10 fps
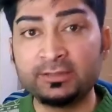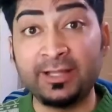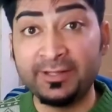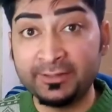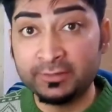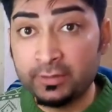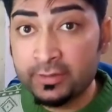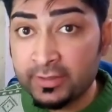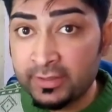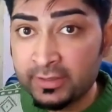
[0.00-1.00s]

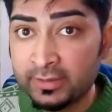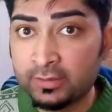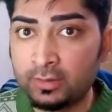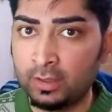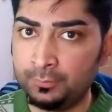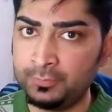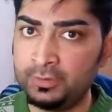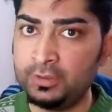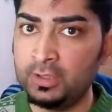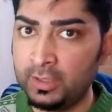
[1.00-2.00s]
डायरेक्टर ने काम
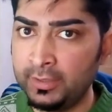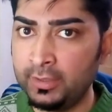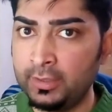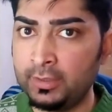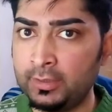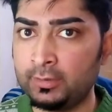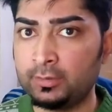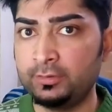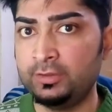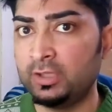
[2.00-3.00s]
किया है
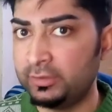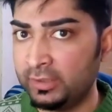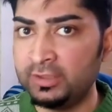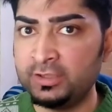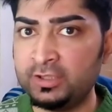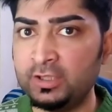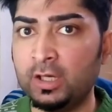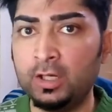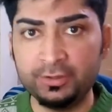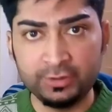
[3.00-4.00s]
या नहीं
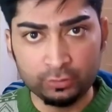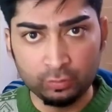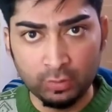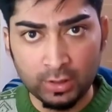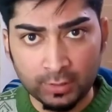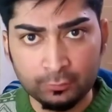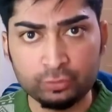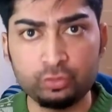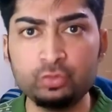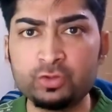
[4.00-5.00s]
किया ये तो आप
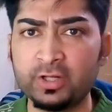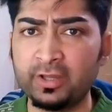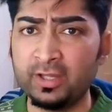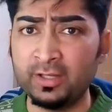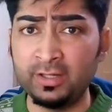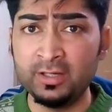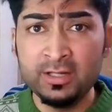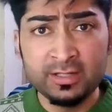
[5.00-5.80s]
चूज करना है